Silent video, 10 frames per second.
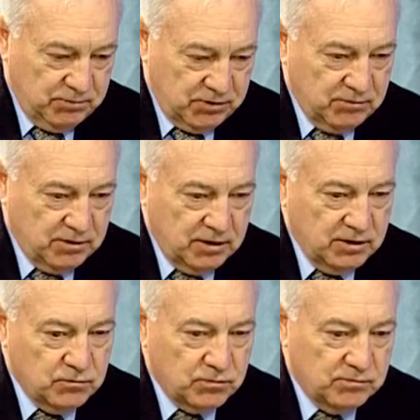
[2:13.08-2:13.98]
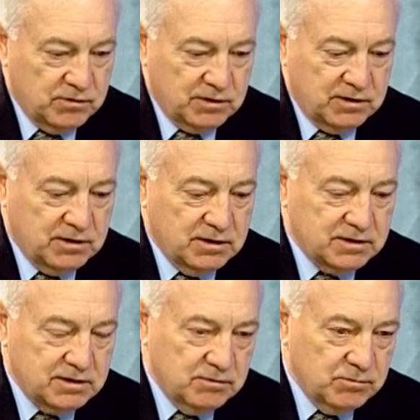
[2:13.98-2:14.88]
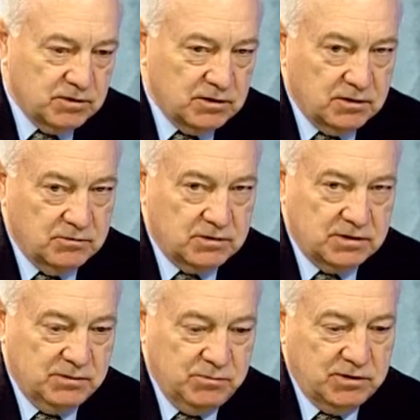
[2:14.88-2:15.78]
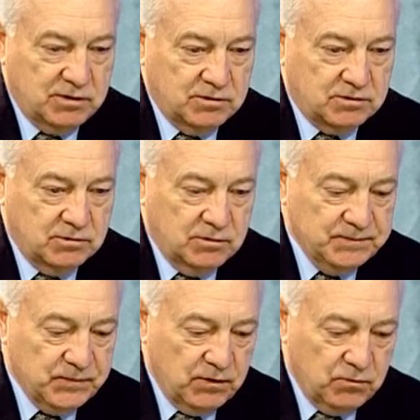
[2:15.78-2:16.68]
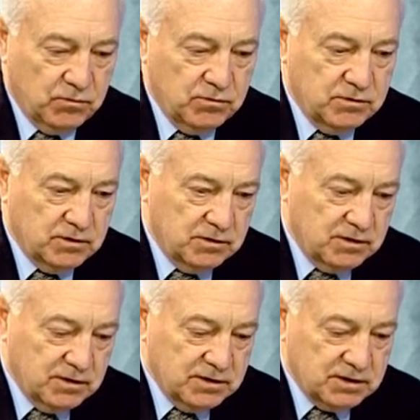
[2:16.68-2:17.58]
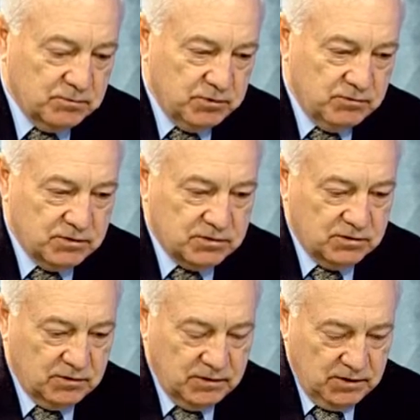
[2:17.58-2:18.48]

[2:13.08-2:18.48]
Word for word: проверяли уровни радиации, и мы тогда уже заметили, что уровень радиации повышен